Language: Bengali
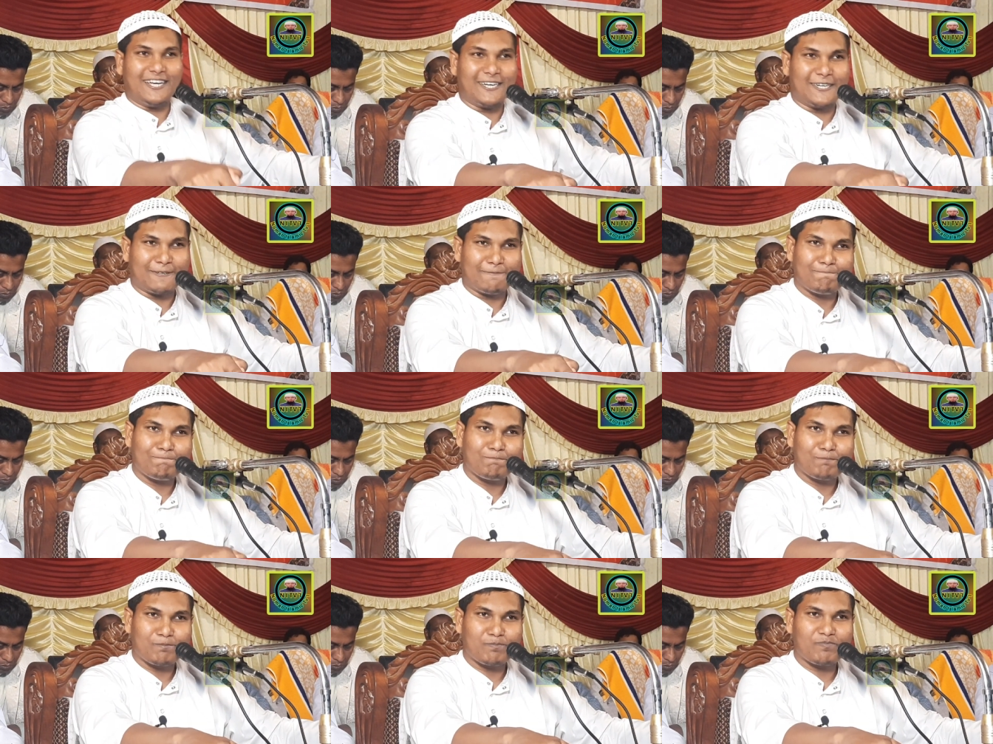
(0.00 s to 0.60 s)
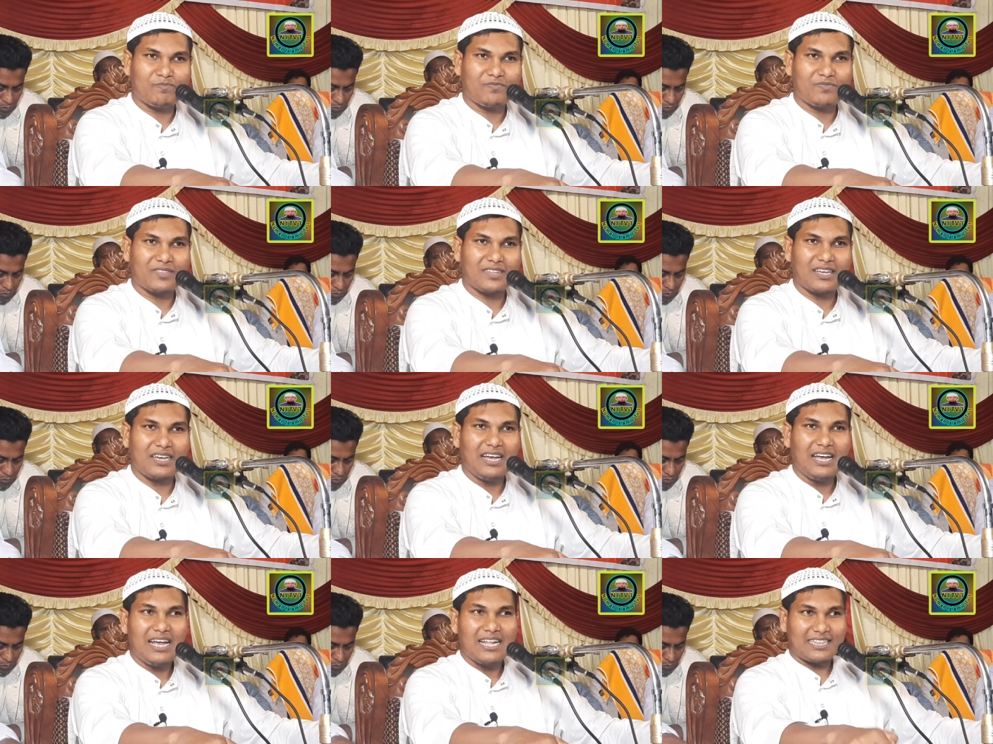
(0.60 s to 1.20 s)
দেন
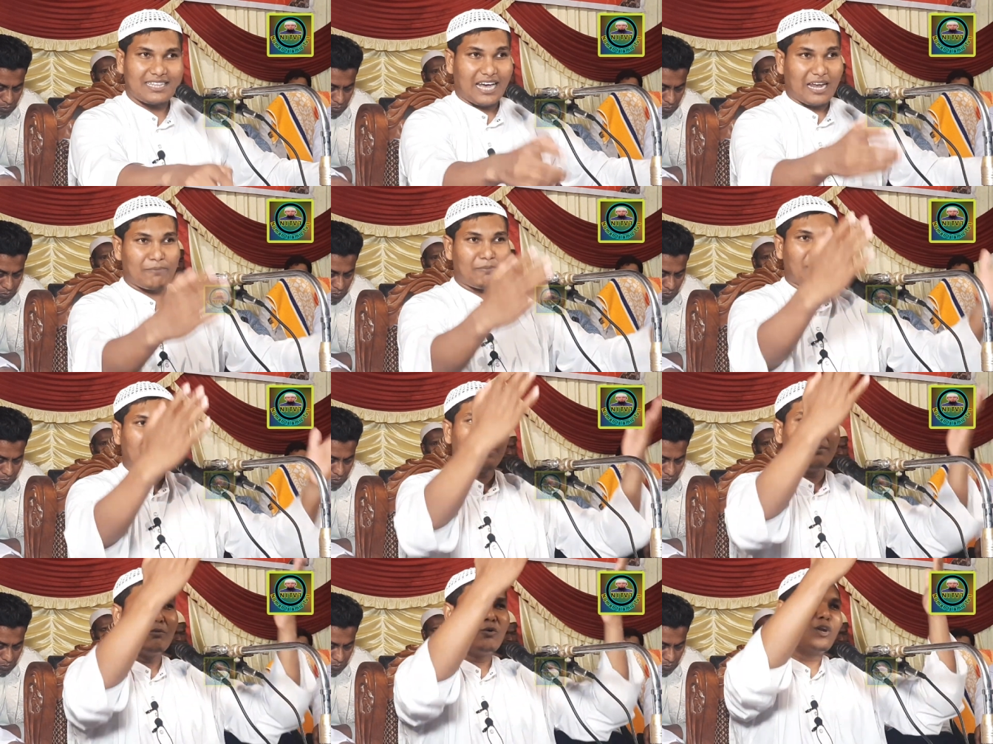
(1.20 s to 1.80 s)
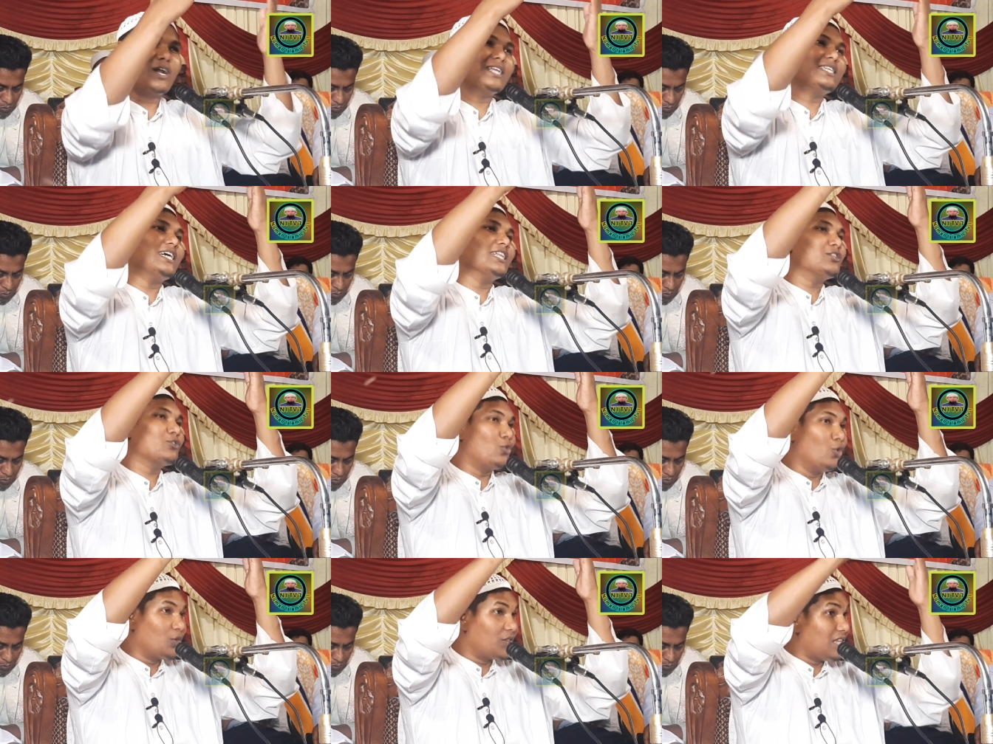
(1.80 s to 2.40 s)
তার মানে মোনাজাত
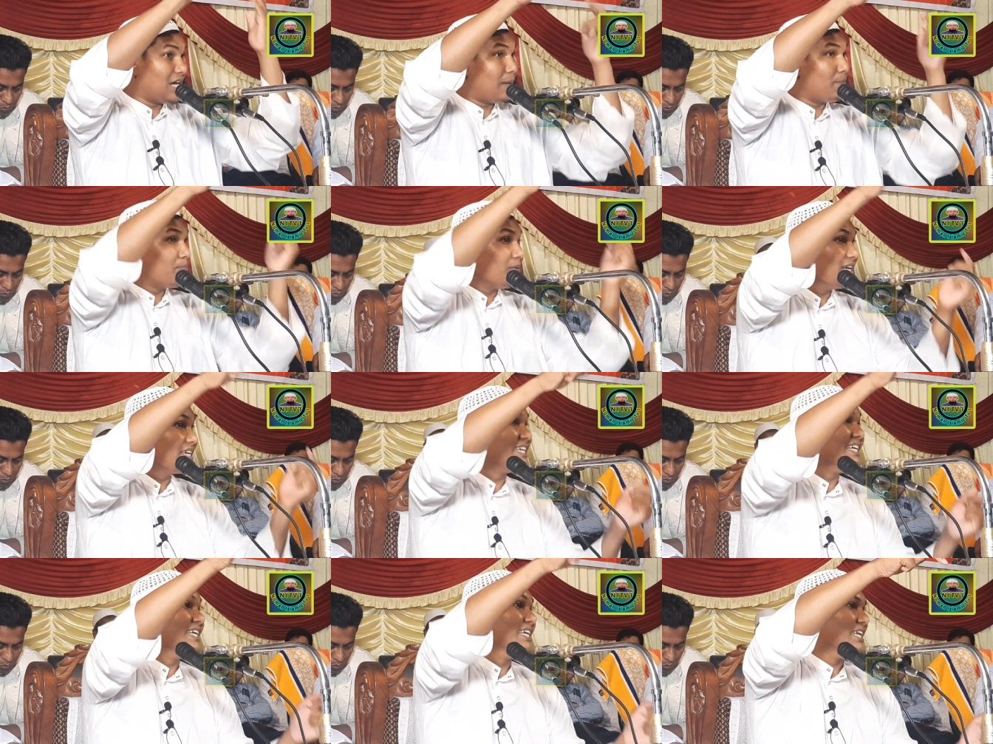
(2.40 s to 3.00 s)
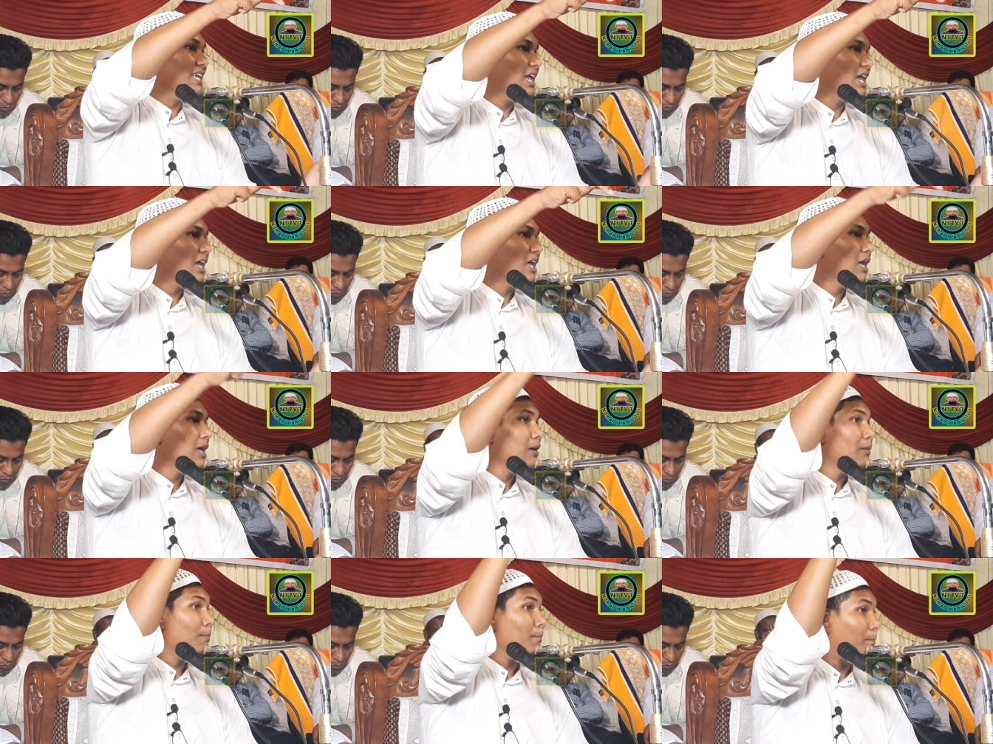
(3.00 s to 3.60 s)
করতে আপনি কি
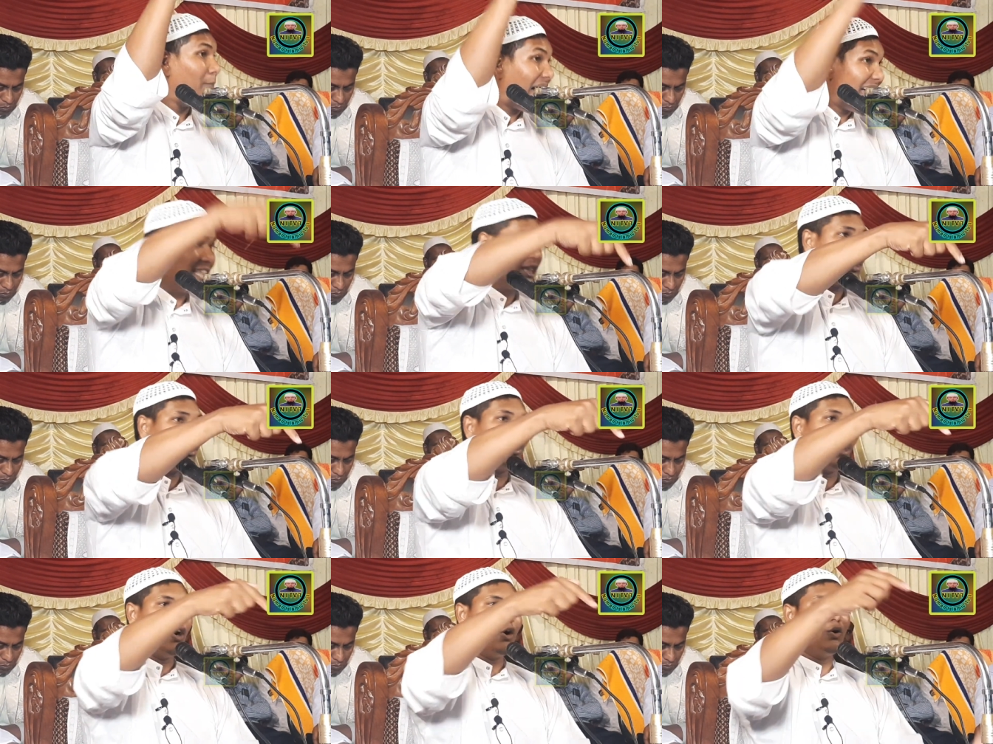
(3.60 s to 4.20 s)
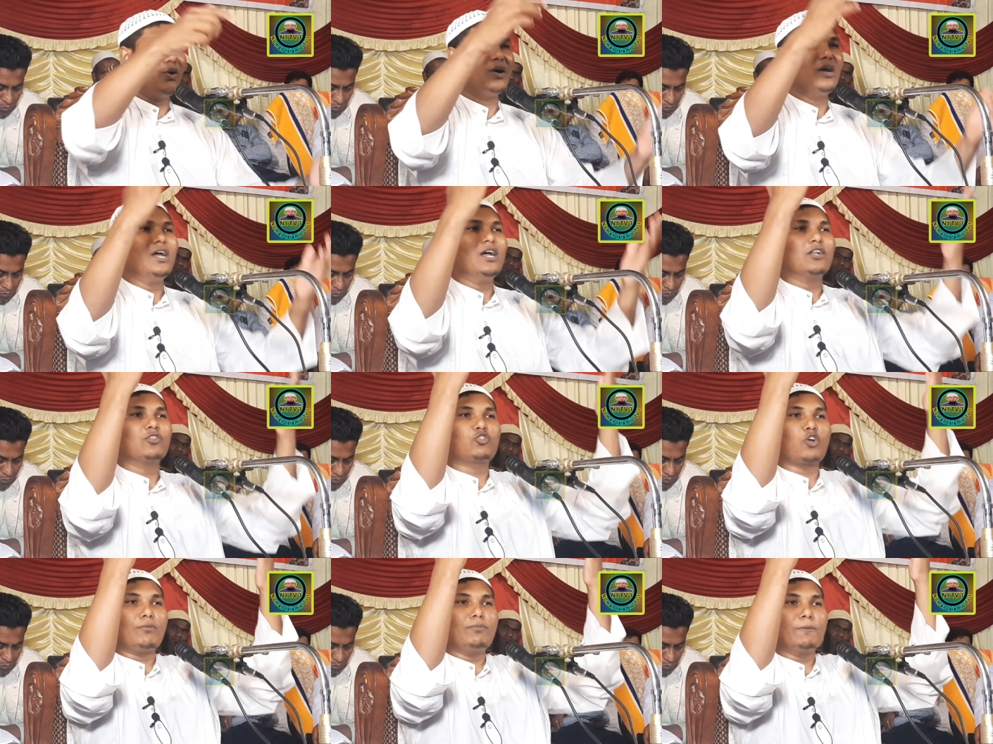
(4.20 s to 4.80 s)
বাধ্য
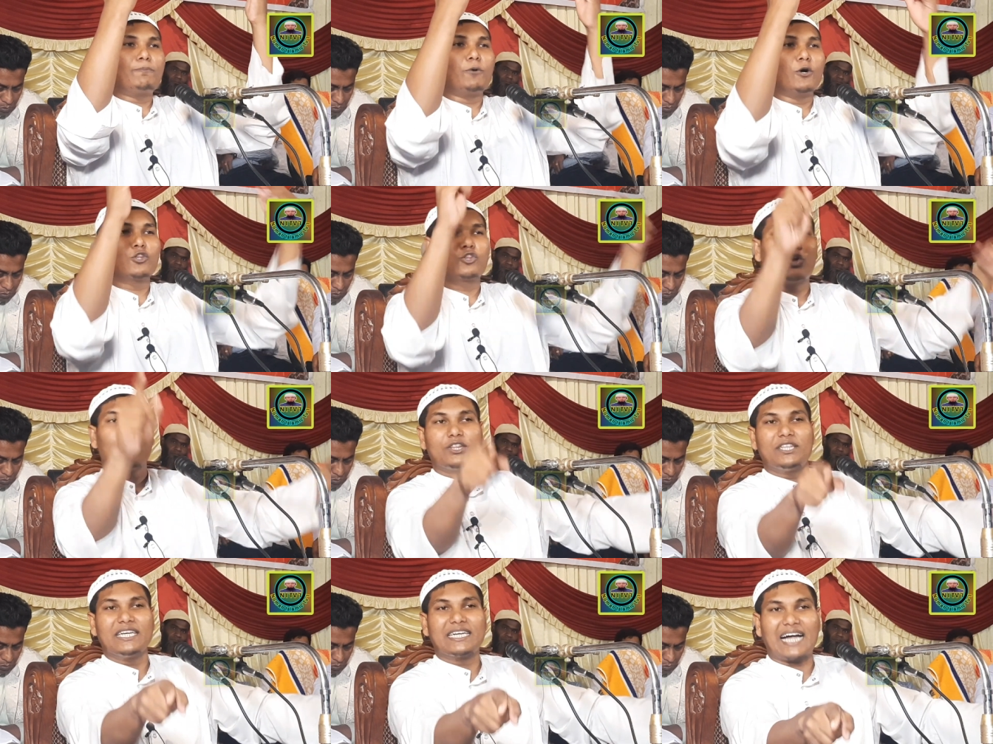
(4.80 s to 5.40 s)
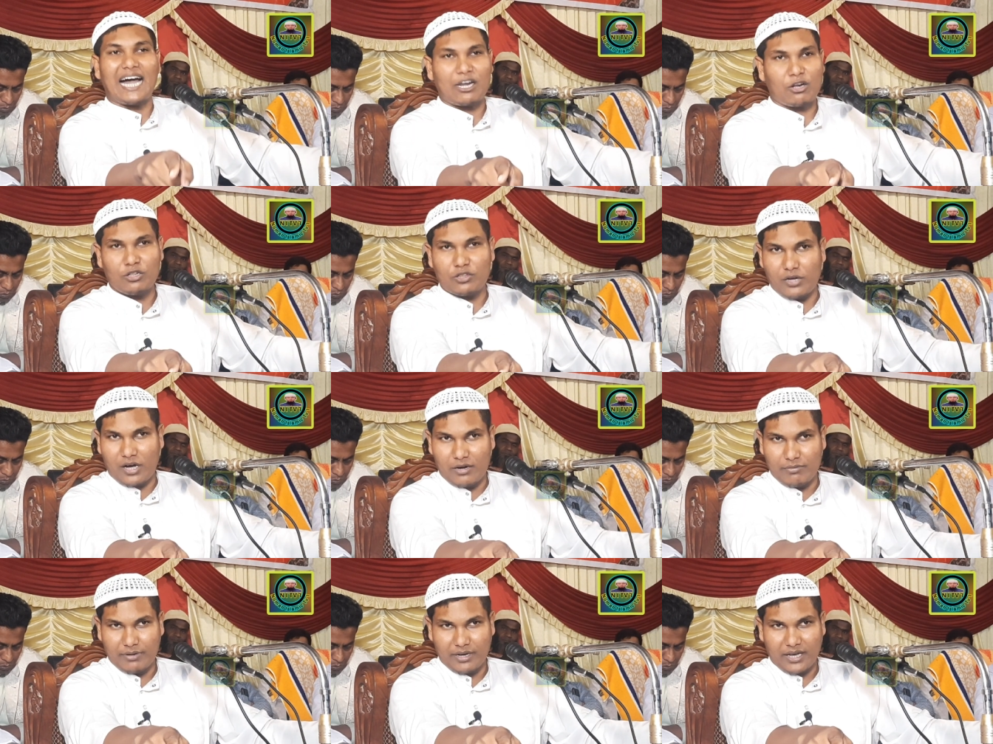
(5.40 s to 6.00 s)
তবে পদ্ধতি কার
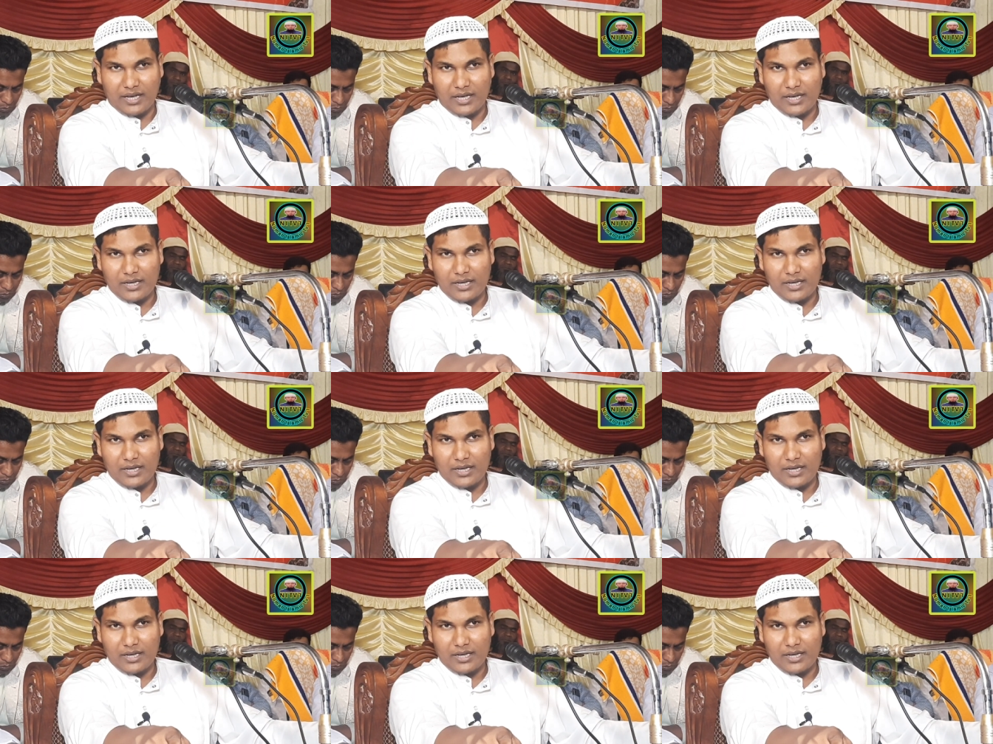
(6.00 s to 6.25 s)
হতে হবে